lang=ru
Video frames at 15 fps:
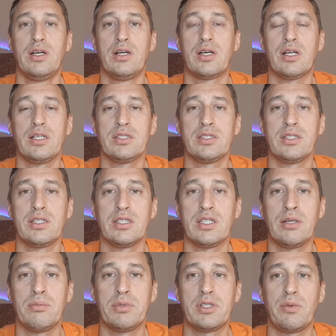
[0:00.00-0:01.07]
разные,
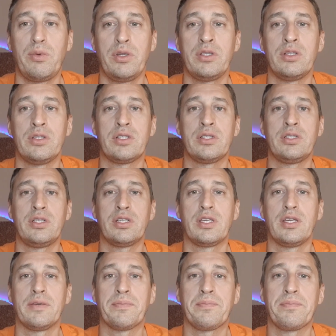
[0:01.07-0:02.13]
там, потребление
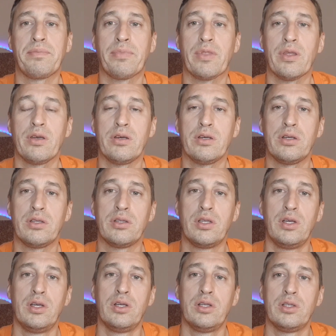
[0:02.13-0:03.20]
электроэнергии а,
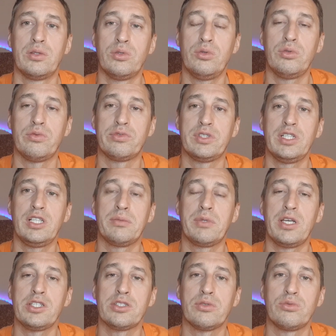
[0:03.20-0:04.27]
ну, в целом
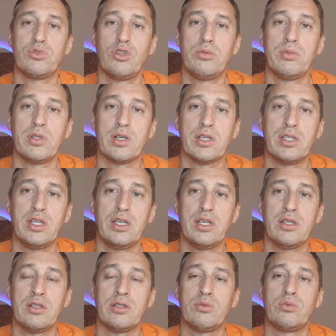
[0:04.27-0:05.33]
даже удобно, когда
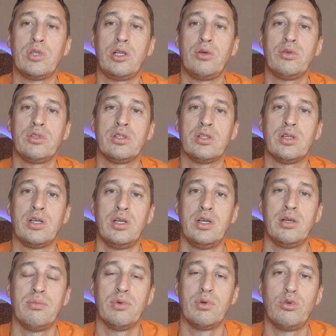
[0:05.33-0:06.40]
я удаленно
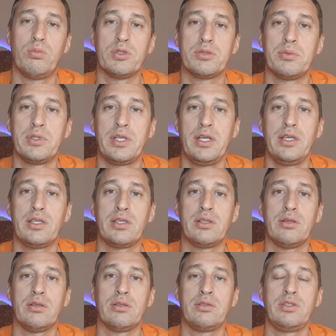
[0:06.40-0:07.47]
могу посмотреть,
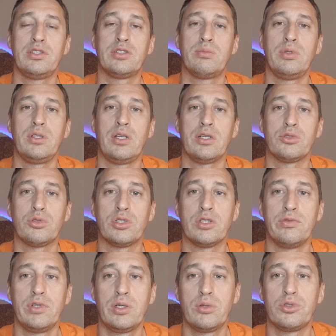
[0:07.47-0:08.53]
э, не забыл ли я что-то
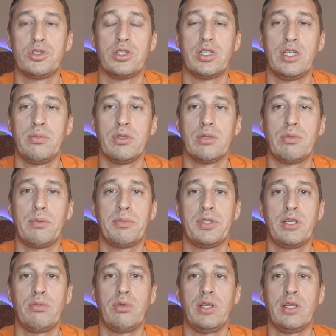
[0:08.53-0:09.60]
выключить именно по
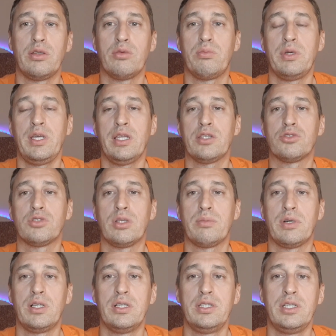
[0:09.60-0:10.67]
потреблению. Понятно, что там
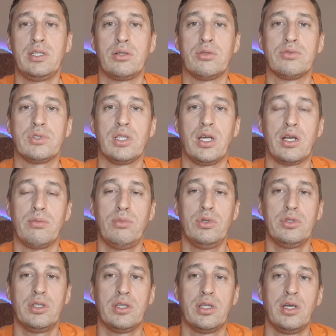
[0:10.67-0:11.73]
холодильник, он всегда
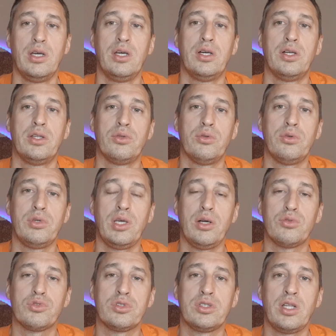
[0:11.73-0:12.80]
работает, но я
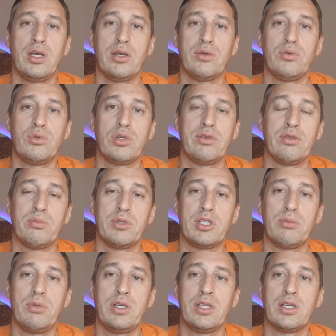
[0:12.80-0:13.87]
уже знаю уровень
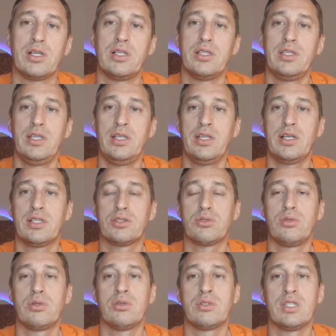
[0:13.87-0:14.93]
потребления холодильника,
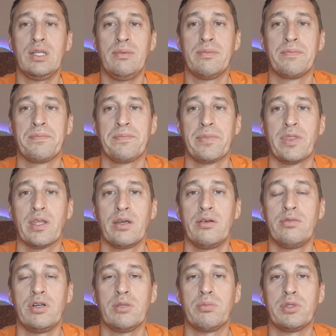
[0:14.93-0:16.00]
сколько он там
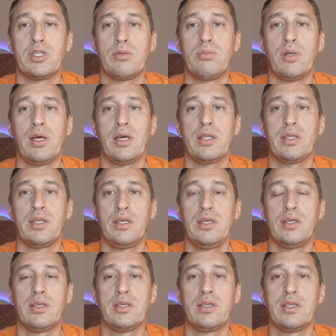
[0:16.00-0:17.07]
ват потребляет.
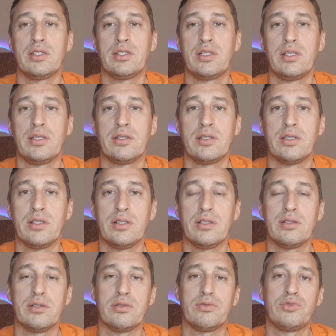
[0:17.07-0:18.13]
И если э,
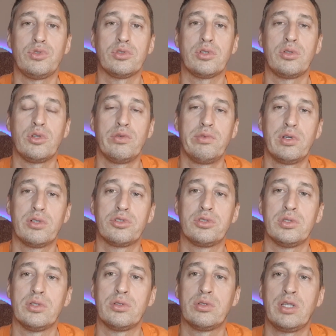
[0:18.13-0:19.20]
а, все остальное
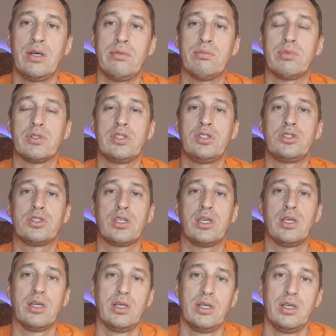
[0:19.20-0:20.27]
выключено, то там
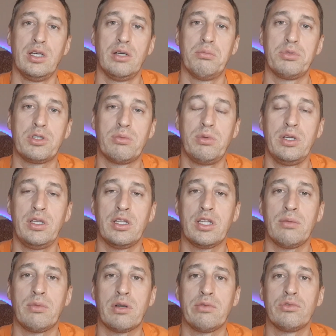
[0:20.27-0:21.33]
практически потребление
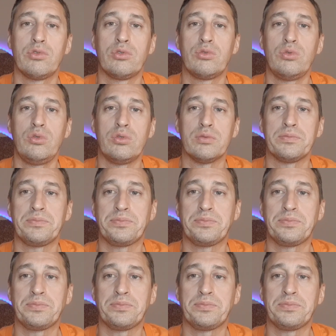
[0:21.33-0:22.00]
там равно нулю.